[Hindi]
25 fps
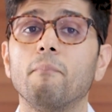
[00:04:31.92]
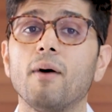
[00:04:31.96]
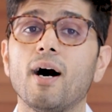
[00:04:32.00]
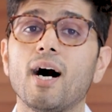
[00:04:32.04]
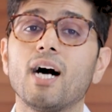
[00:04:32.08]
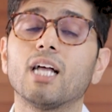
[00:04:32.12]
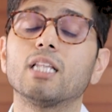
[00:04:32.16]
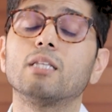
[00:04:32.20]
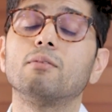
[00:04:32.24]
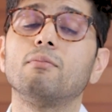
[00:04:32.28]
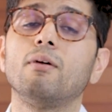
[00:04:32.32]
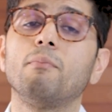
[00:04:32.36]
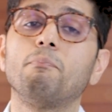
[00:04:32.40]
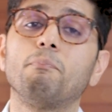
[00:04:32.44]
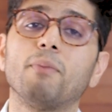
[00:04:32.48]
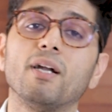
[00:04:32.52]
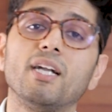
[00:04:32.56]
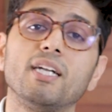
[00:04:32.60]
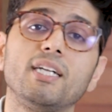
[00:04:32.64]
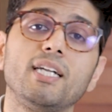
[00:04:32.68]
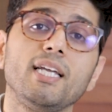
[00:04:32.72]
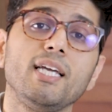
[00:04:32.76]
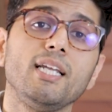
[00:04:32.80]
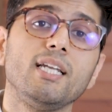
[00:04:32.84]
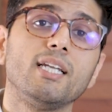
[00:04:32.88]
बाद में
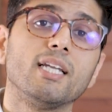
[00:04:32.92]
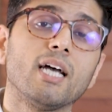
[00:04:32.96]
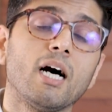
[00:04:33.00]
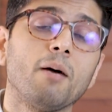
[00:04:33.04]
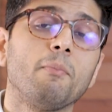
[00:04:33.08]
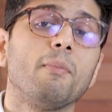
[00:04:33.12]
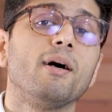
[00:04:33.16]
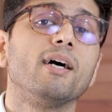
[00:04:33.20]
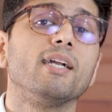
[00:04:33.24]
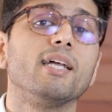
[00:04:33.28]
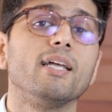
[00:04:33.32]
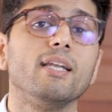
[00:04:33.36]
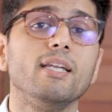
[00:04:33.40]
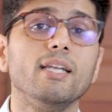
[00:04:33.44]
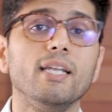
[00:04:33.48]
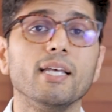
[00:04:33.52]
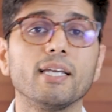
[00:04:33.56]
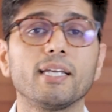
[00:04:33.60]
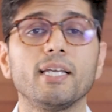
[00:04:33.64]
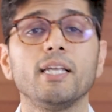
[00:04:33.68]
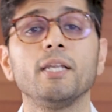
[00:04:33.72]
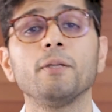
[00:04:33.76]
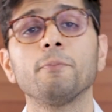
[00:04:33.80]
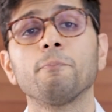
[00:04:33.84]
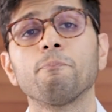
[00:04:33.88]
पलटी ना मारे
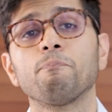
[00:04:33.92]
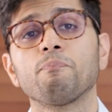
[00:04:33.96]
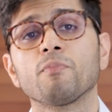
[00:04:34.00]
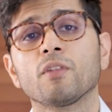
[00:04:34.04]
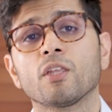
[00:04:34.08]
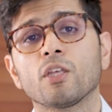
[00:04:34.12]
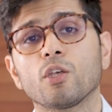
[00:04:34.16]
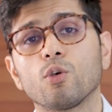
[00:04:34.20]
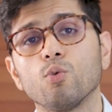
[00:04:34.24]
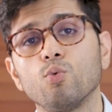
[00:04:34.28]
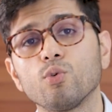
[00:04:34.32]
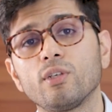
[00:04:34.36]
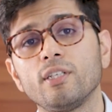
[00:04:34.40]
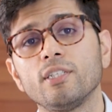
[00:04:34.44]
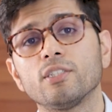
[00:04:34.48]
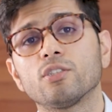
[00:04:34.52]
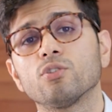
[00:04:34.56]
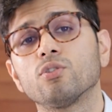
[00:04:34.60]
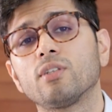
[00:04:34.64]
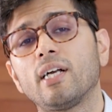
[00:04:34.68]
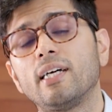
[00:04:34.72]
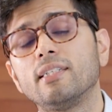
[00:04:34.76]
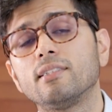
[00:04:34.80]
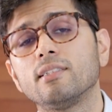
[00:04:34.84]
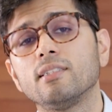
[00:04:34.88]
लेकिन क्योंकि
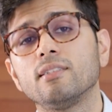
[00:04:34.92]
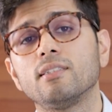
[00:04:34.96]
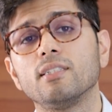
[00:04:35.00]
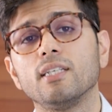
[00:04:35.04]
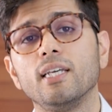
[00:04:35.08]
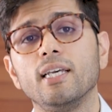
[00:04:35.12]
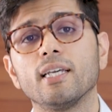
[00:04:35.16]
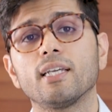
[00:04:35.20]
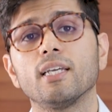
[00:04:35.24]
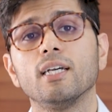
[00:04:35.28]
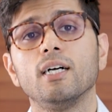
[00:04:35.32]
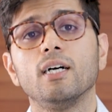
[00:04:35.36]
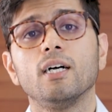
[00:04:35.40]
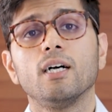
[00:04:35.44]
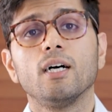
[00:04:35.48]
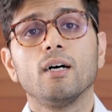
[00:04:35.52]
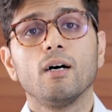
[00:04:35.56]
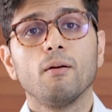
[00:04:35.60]
सोराइसिस एक